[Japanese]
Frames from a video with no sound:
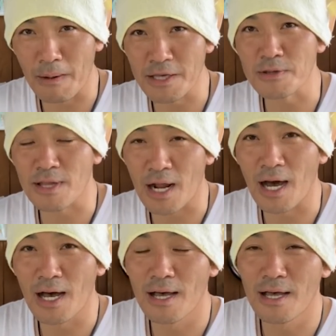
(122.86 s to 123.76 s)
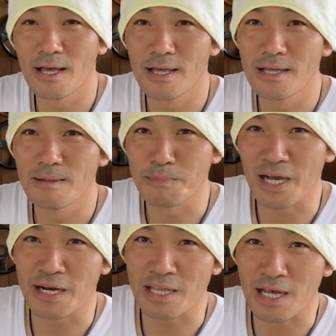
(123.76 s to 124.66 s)
わー言おったら、見
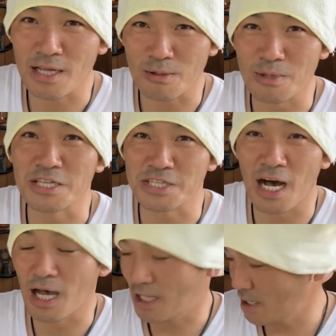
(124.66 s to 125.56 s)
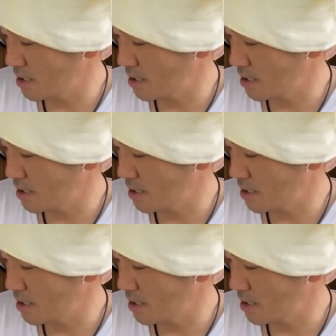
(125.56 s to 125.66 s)
かねた友達が